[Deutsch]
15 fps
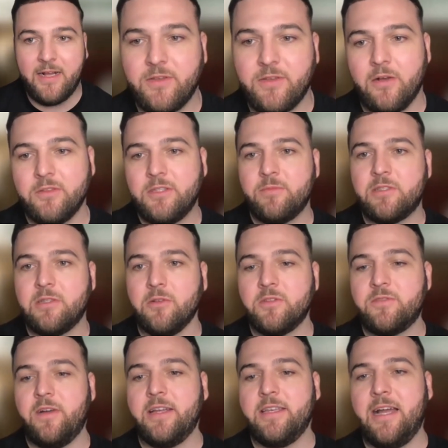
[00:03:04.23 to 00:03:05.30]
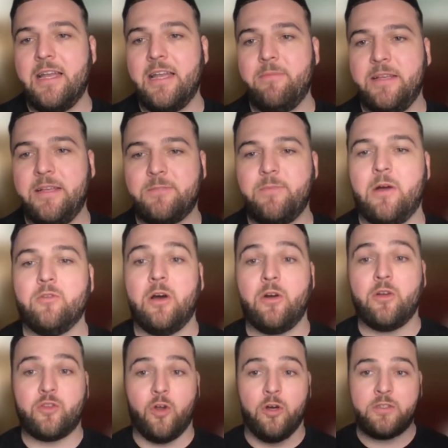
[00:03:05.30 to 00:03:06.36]
ausnahmslos waren die alle messbar. Und
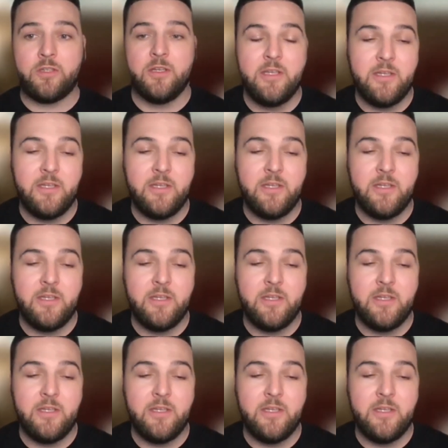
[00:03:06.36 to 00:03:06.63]
auch dort